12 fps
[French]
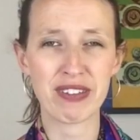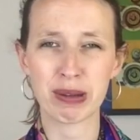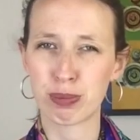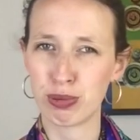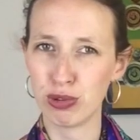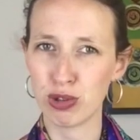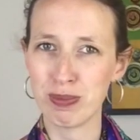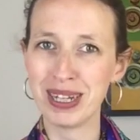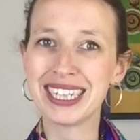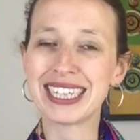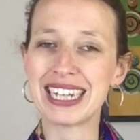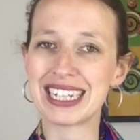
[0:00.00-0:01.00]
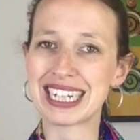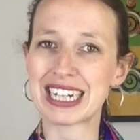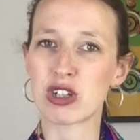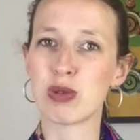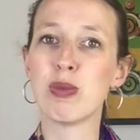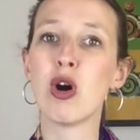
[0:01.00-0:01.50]
avec plus de 1000
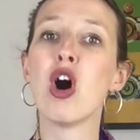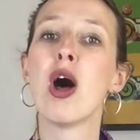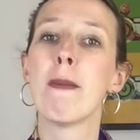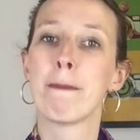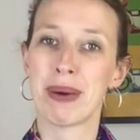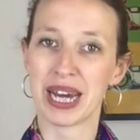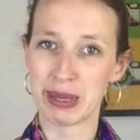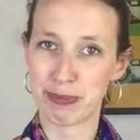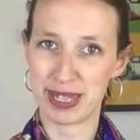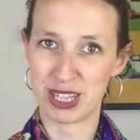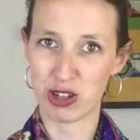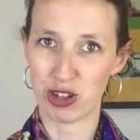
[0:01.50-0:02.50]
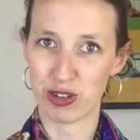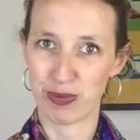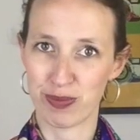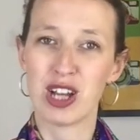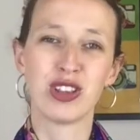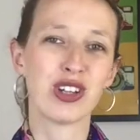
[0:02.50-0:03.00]
téléchargements par épisode.
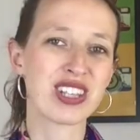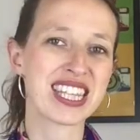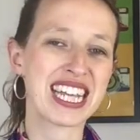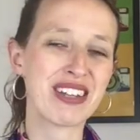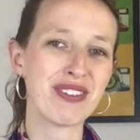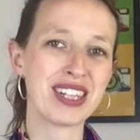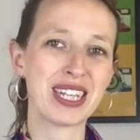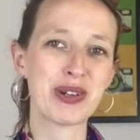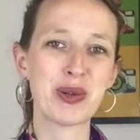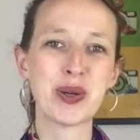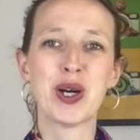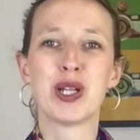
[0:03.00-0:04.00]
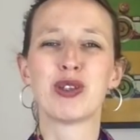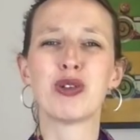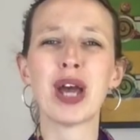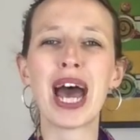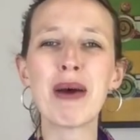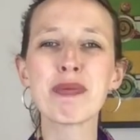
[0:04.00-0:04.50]
Dans cette vidéo,
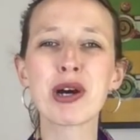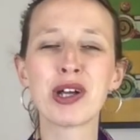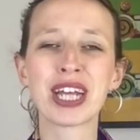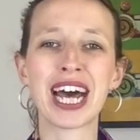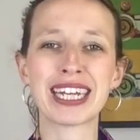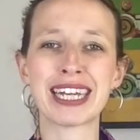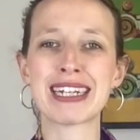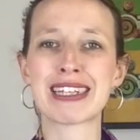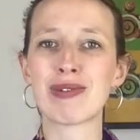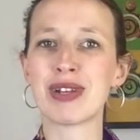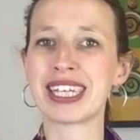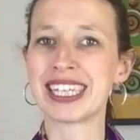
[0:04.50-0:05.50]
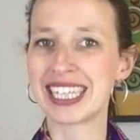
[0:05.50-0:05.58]
tu apprendras quelles sont les